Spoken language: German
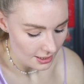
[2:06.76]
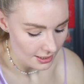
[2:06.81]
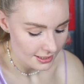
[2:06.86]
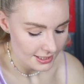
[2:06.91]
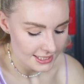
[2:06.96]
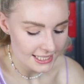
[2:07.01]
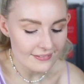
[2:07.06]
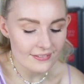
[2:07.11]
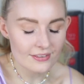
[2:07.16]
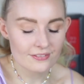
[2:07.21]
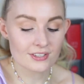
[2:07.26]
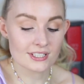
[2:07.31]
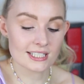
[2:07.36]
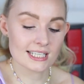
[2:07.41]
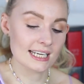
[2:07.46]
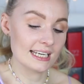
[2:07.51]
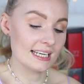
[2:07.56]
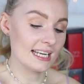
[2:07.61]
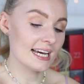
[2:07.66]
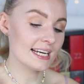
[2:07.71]
hier haben wir was
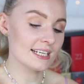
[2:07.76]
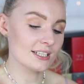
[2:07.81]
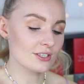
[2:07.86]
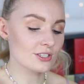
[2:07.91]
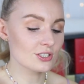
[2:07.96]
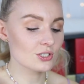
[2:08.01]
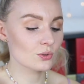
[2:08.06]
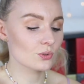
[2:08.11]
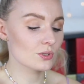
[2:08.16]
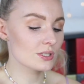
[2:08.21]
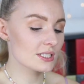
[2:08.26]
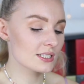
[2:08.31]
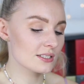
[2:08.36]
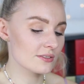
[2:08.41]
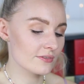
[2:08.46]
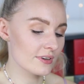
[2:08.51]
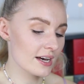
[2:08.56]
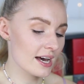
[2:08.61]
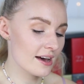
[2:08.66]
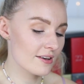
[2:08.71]
Kleines und
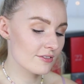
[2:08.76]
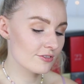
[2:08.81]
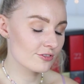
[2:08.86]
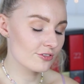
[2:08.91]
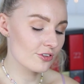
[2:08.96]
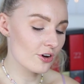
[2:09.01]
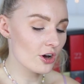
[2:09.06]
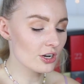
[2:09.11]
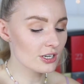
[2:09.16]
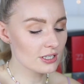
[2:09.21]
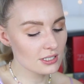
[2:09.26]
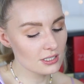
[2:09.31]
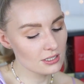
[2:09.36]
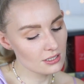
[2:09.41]
zwar von, äh,